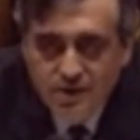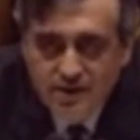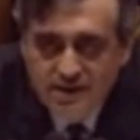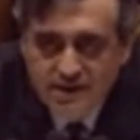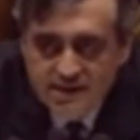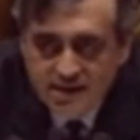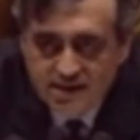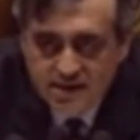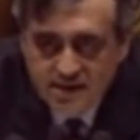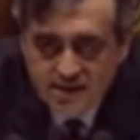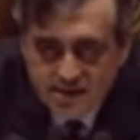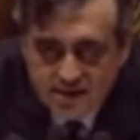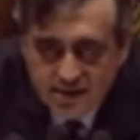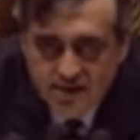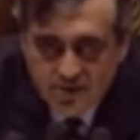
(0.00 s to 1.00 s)
dans les
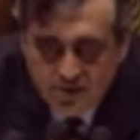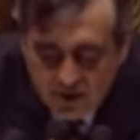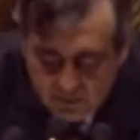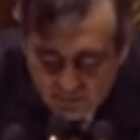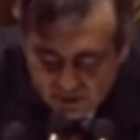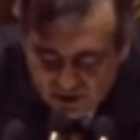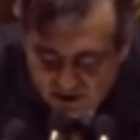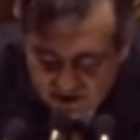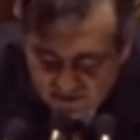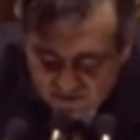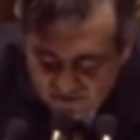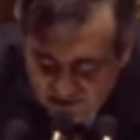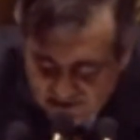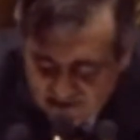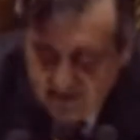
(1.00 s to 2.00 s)
statistiques de la
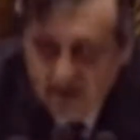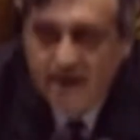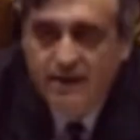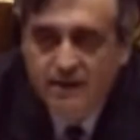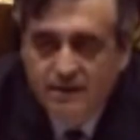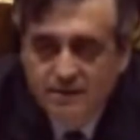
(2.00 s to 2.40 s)
politique fiscale.